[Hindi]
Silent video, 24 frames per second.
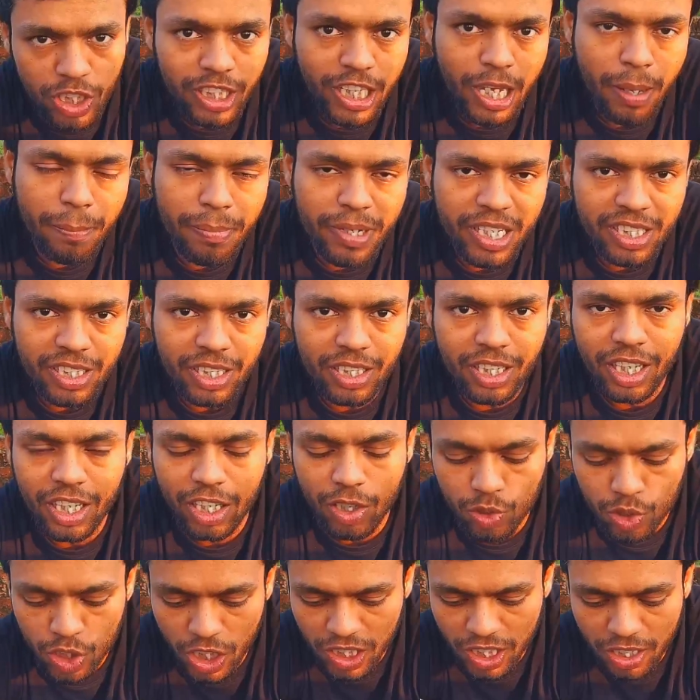उसका टेम्परेचर
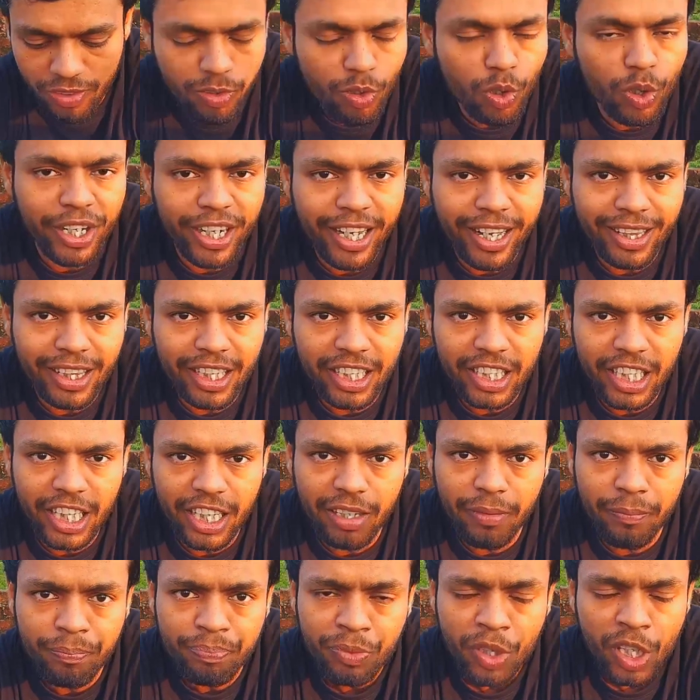करके उसके अंदर फ़ोन डाल देते
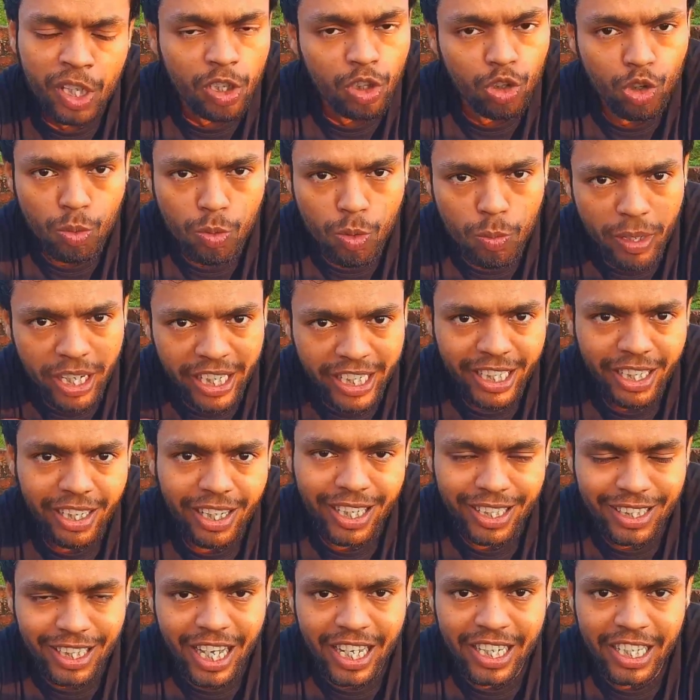हैं तो वो वर्किंग
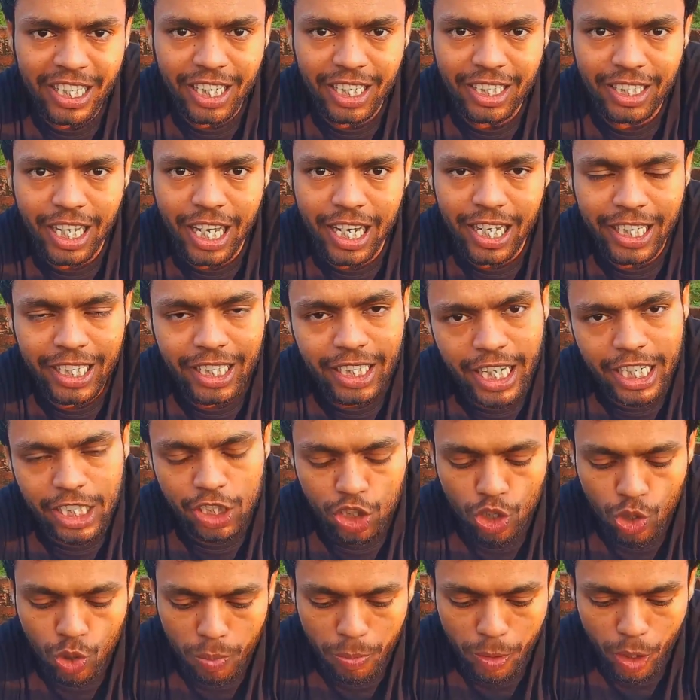करता है नहीं करता है लेकिन
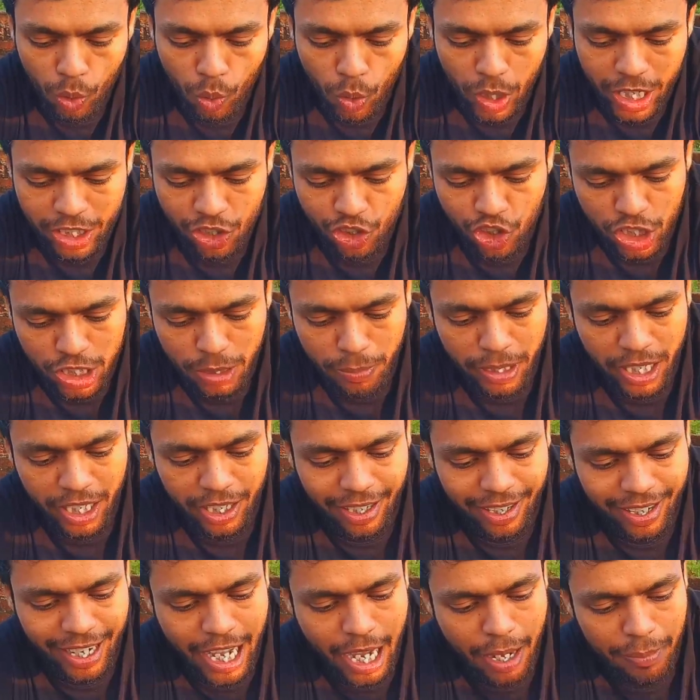गाइस देखो बिल्कुल अच्छे से वर्क
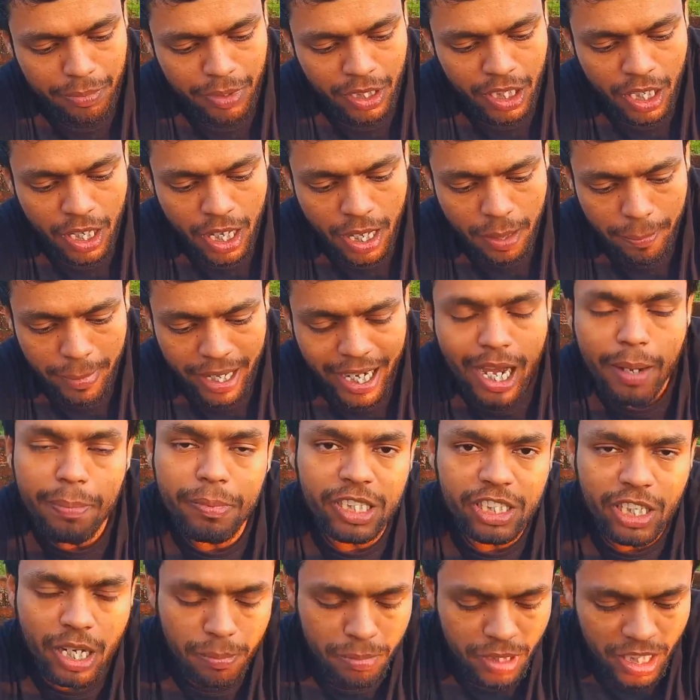कर रहा है आपने मैंने
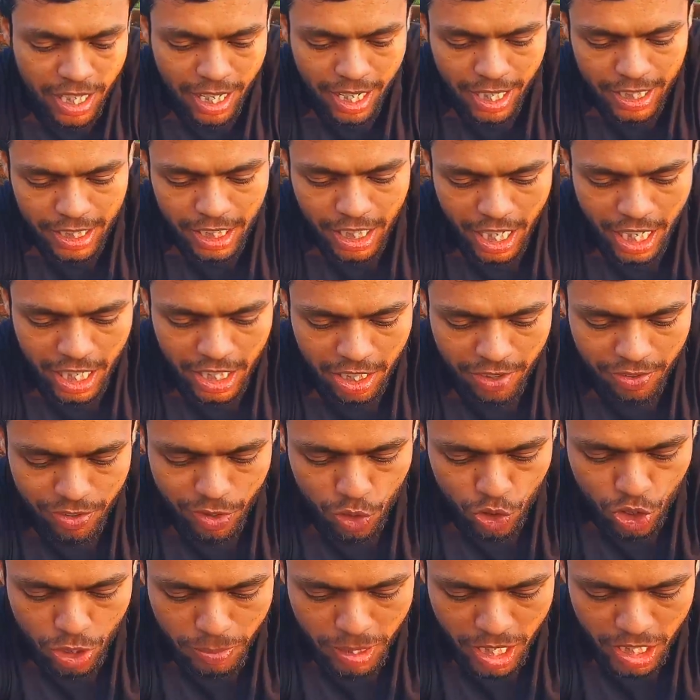आपके सामने डाल के दिखाया था
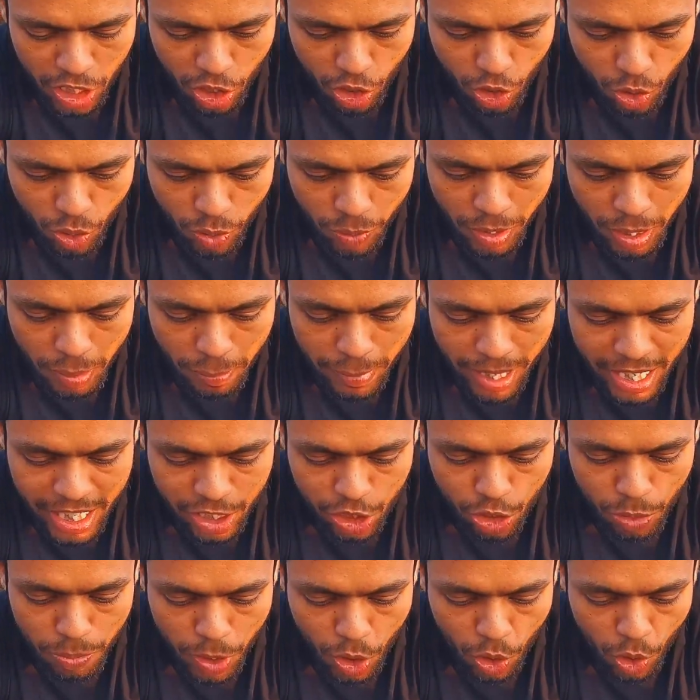फिर उसके बाद देखो मैंने
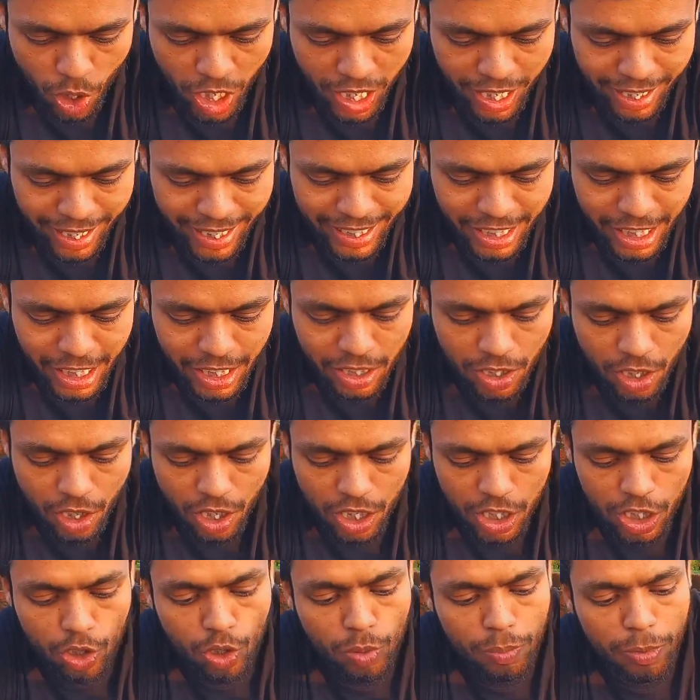इसके ऊपर कॉल लगाई थी
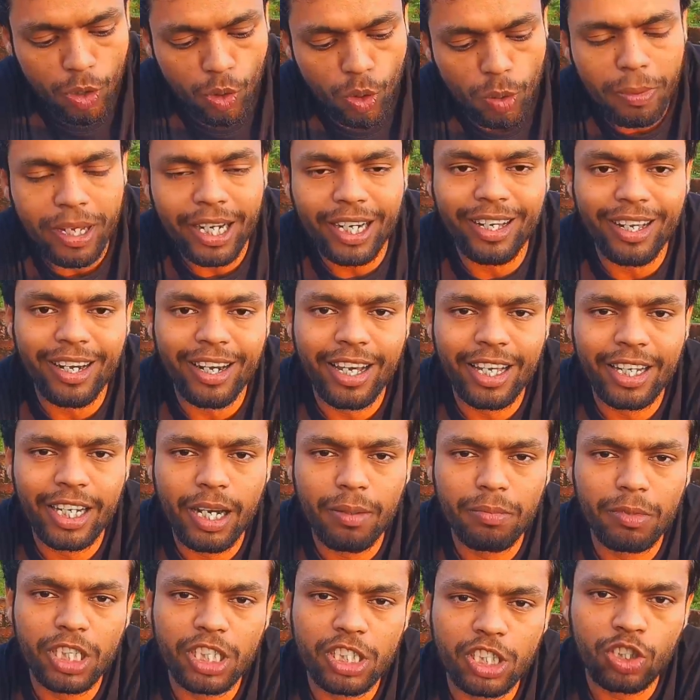देखो बिल्कुल वर्क कर रहा है
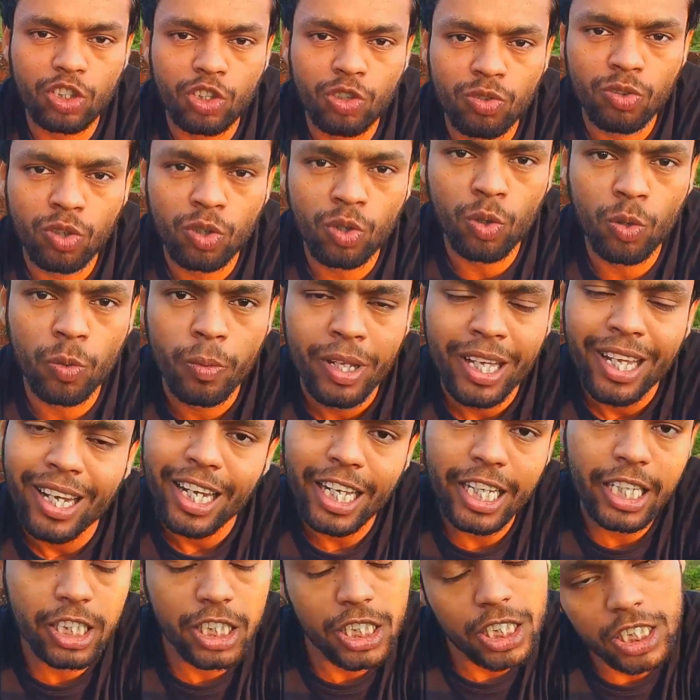ना आप देख सकते हो फ़ोन को
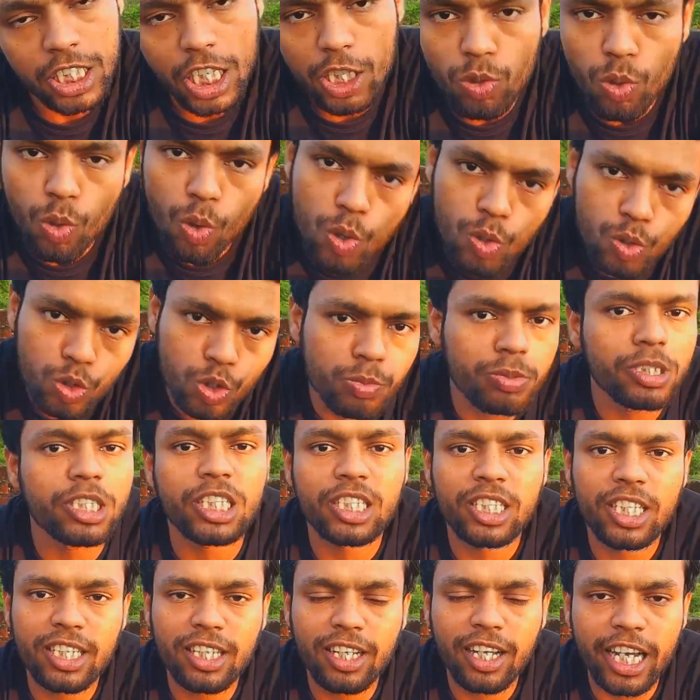लेकिन इसके साथ हो कुछ भी
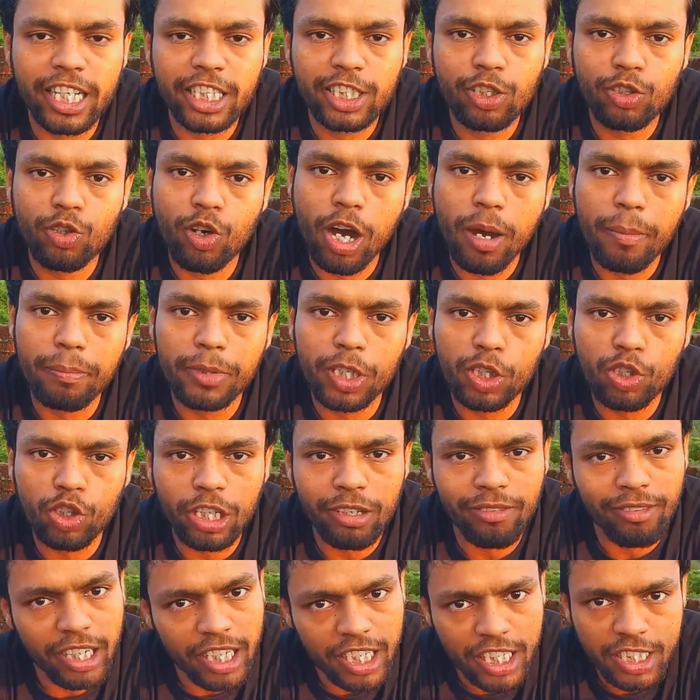सकता था गाइस देखो हमने तो
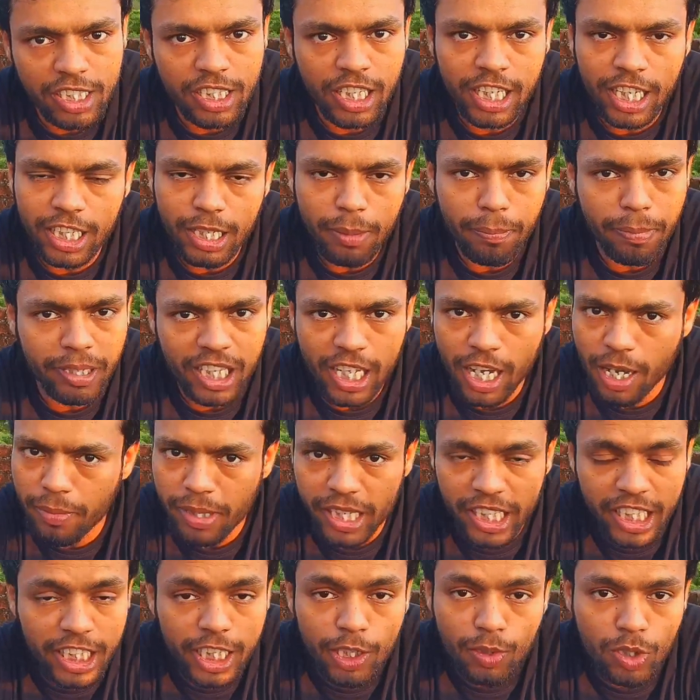केवल रिक्स लिया था पता
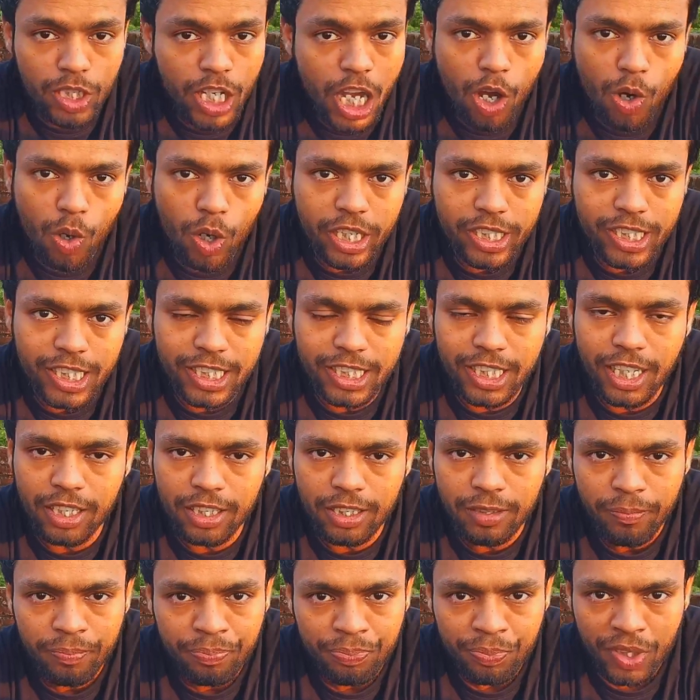हमें नहीं था क्या होगा इसके
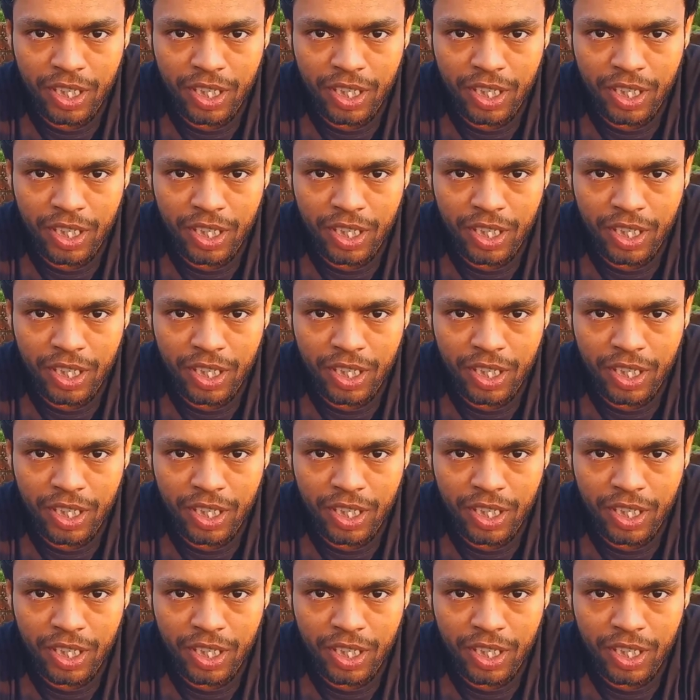साथ